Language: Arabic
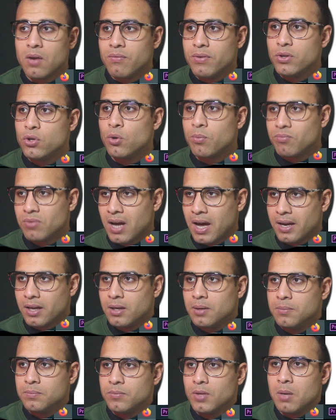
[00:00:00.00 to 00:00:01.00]
الفيديو
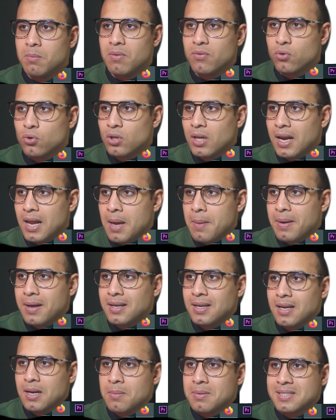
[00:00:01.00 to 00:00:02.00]
بتاعنا المفروض عليا بقى
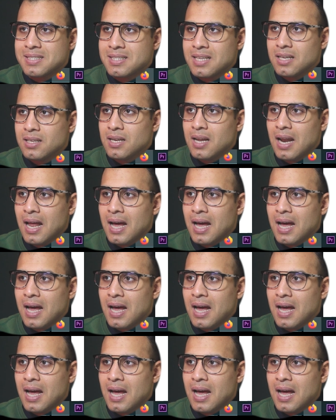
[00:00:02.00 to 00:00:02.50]
ان انا بستنى